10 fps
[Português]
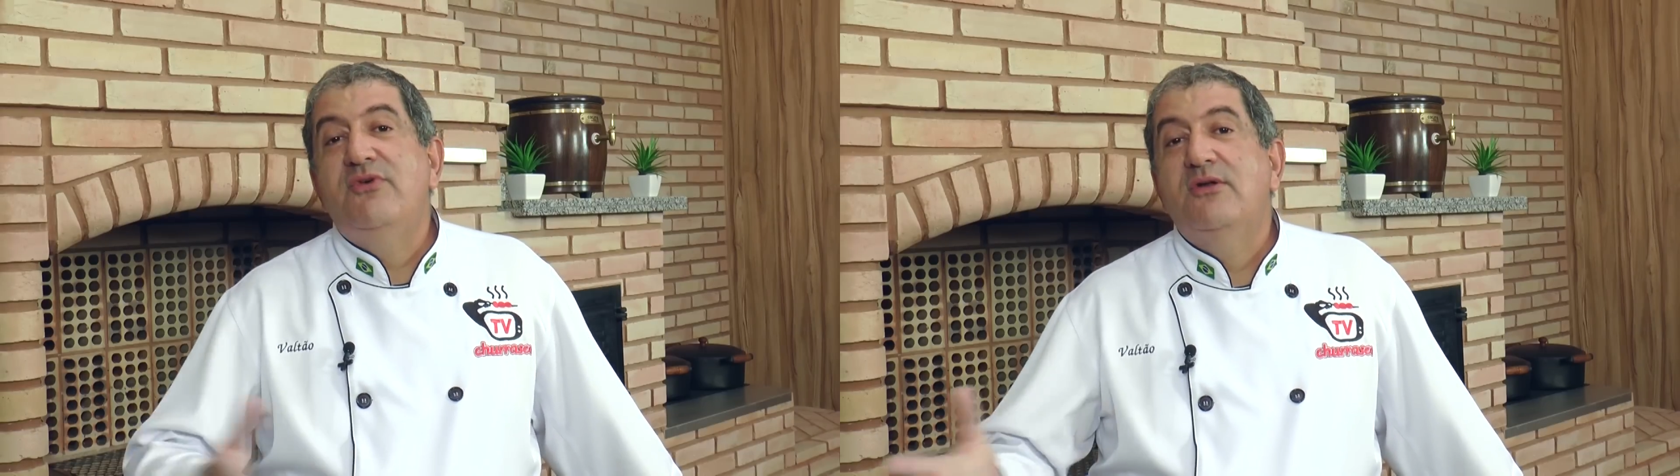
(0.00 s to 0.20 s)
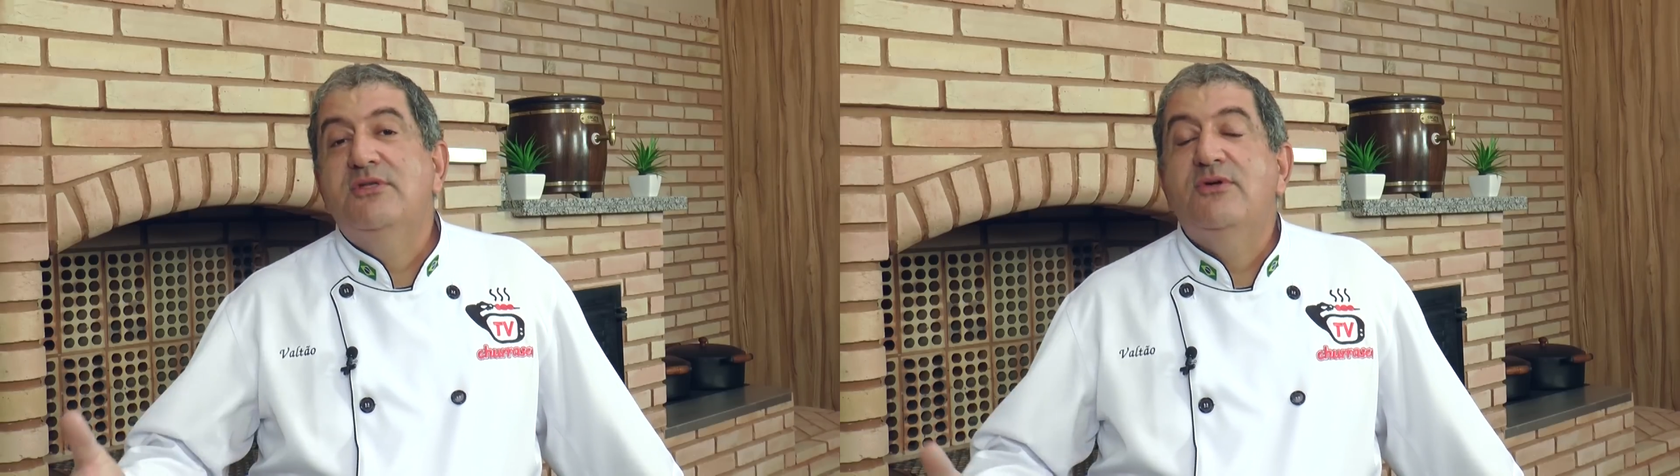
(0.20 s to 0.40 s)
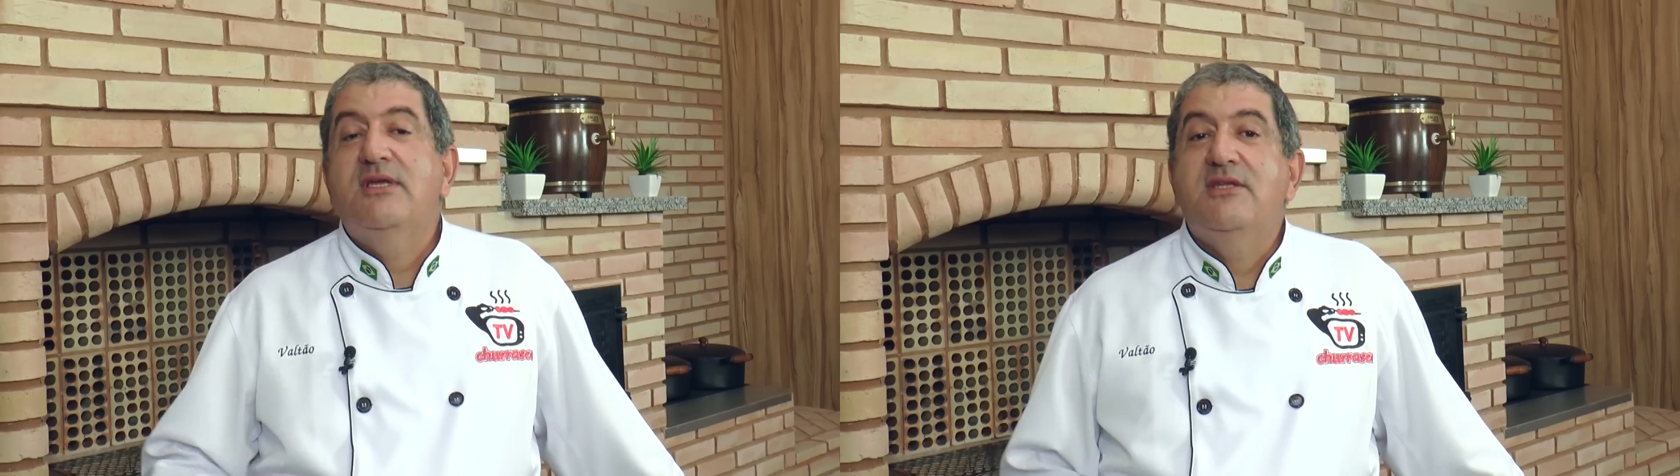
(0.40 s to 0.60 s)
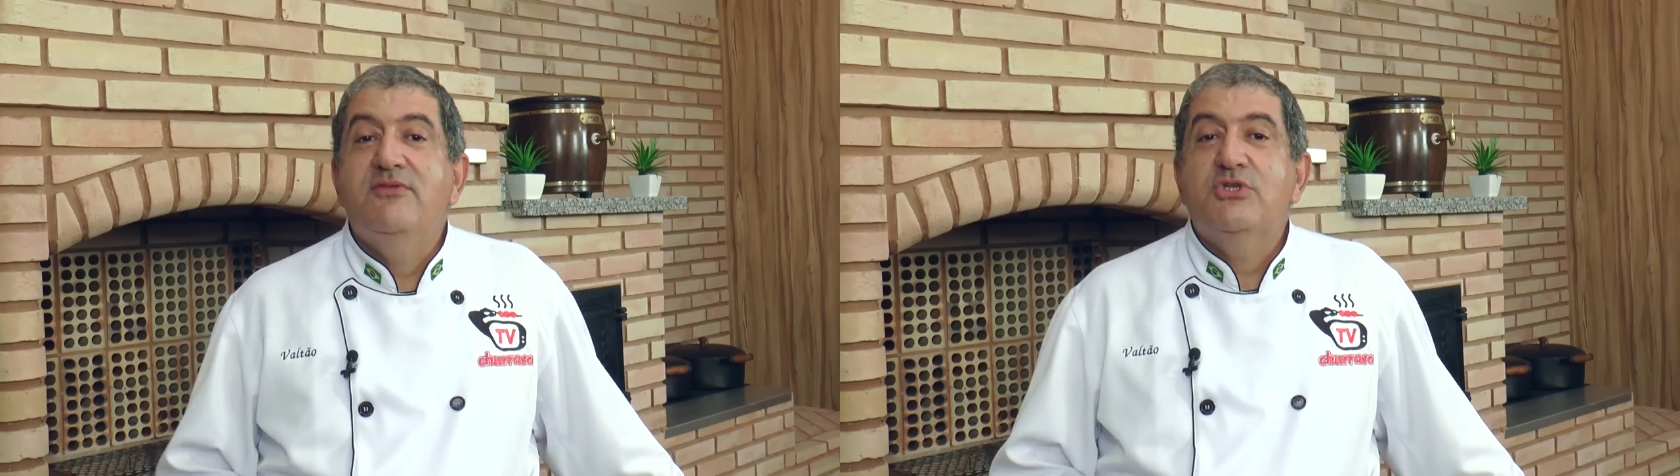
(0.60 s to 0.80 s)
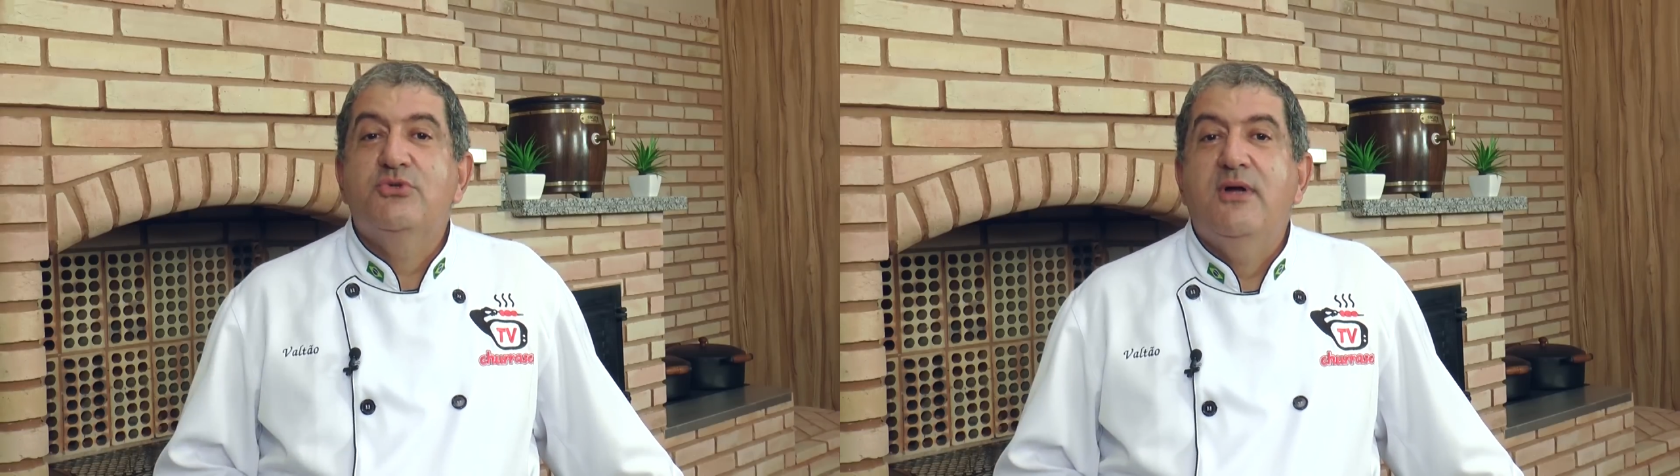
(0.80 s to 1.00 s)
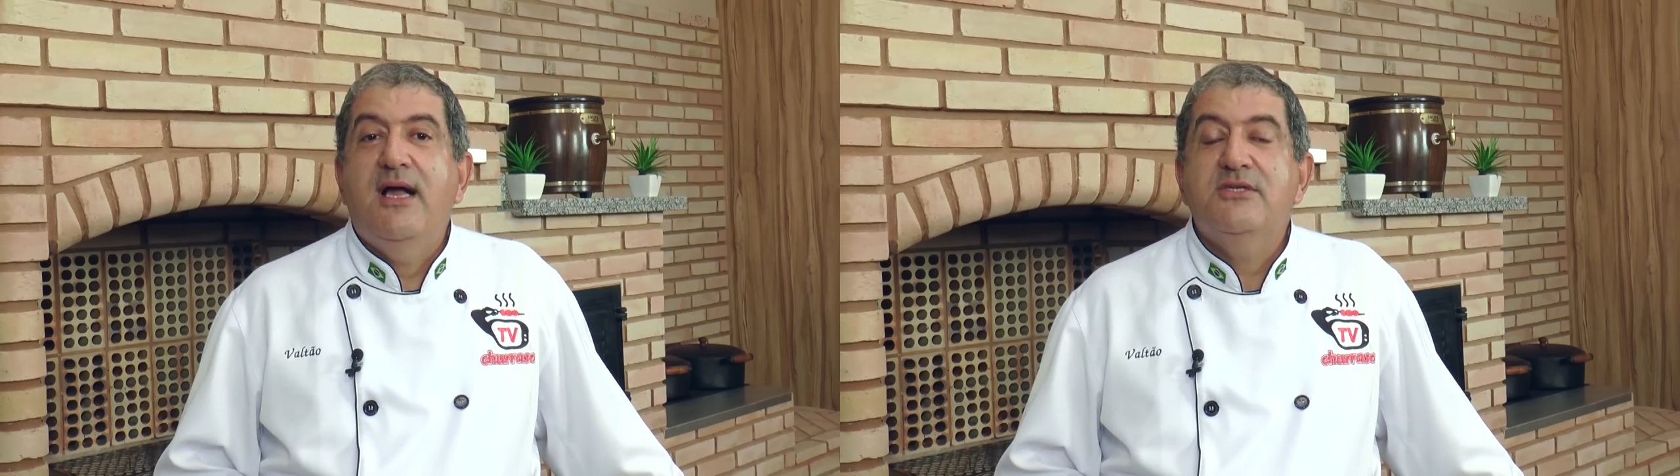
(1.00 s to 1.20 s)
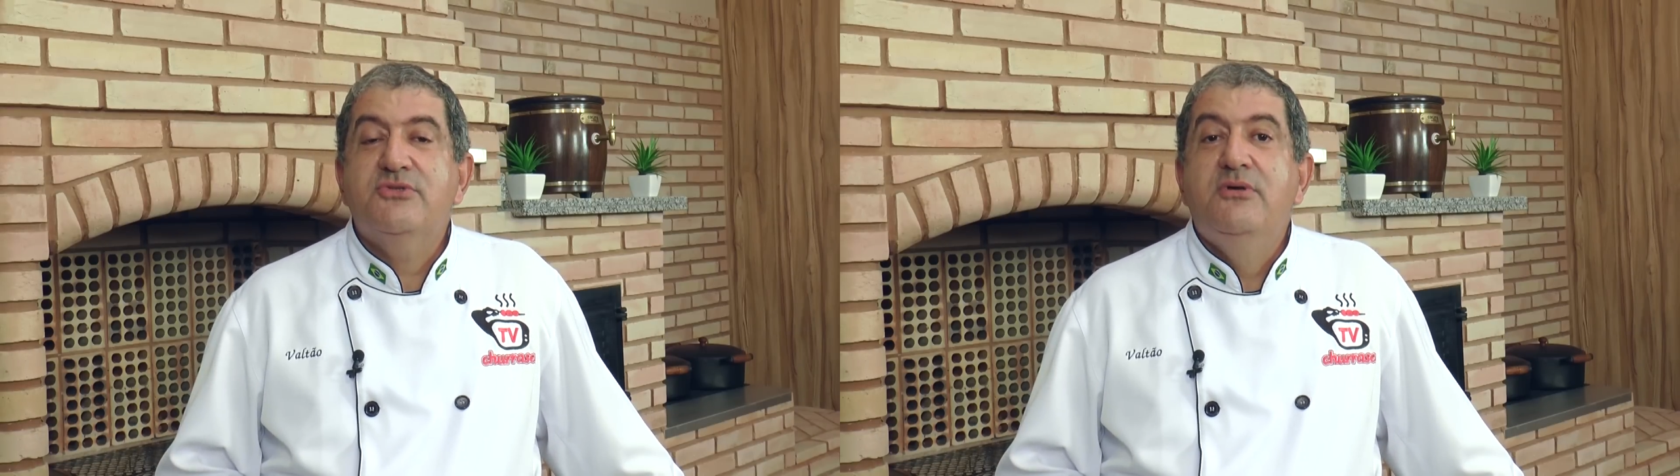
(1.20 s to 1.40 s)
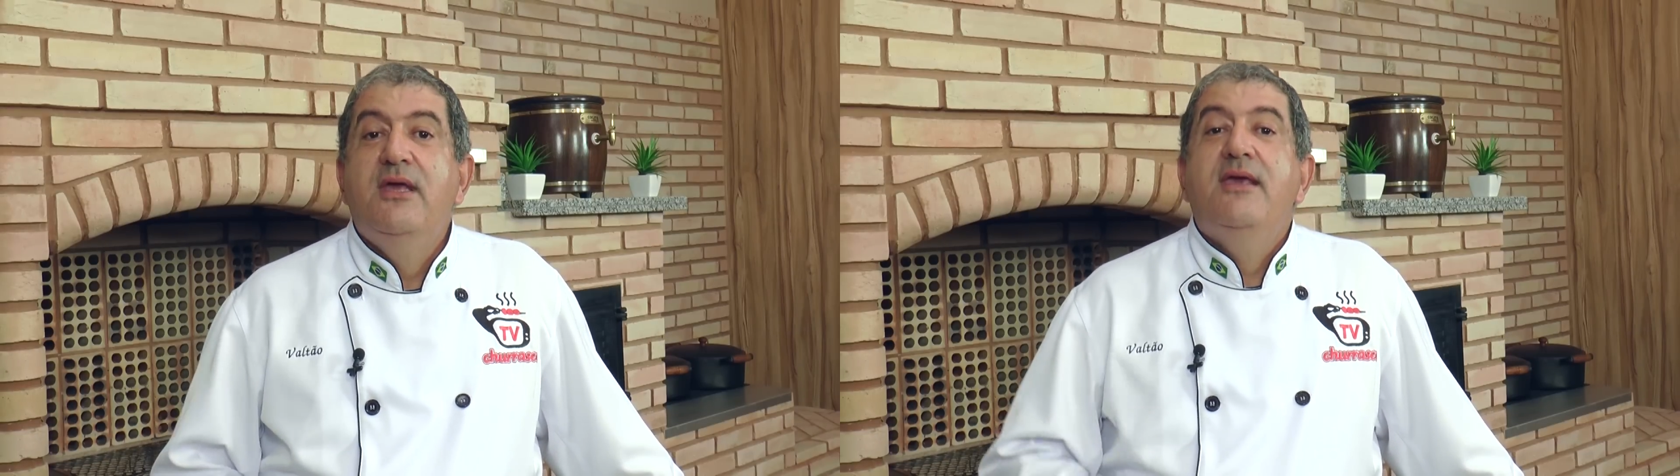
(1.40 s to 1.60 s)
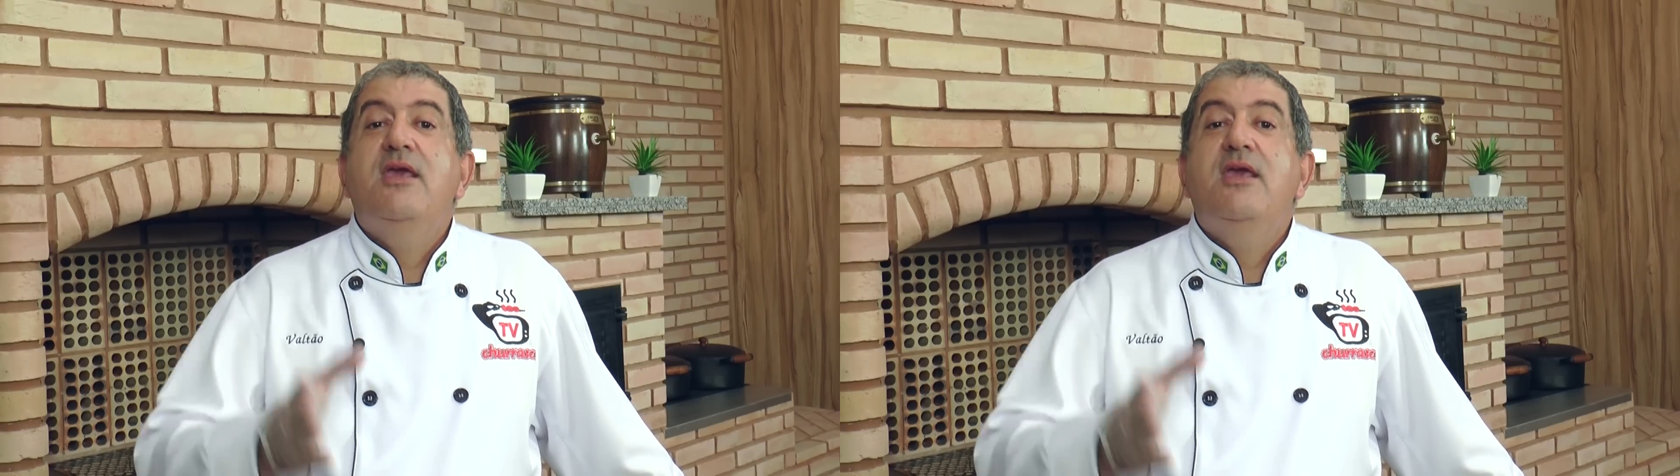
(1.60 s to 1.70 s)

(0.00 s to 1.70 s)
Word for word: Valtão da TV Churrasco,